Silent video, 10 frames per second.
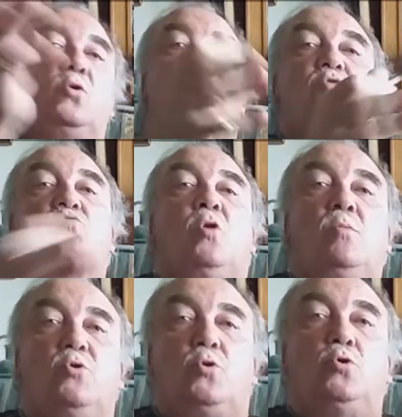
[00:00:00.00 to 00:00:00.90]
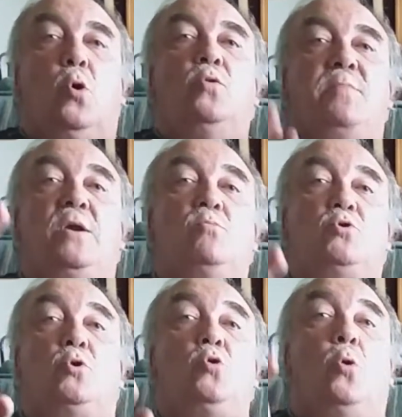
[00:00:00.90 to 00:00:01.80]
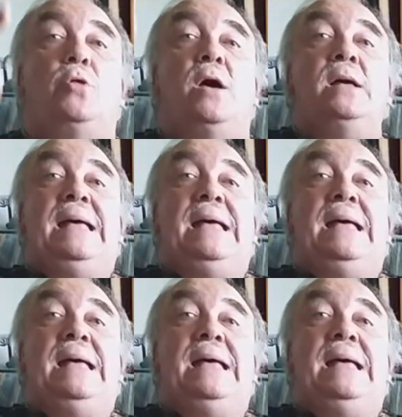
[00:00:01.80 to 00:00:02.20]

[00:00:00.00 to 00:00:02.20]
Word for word: on cherche toujours l'embouchure du Rhône, mais l'embouchure du Rhône,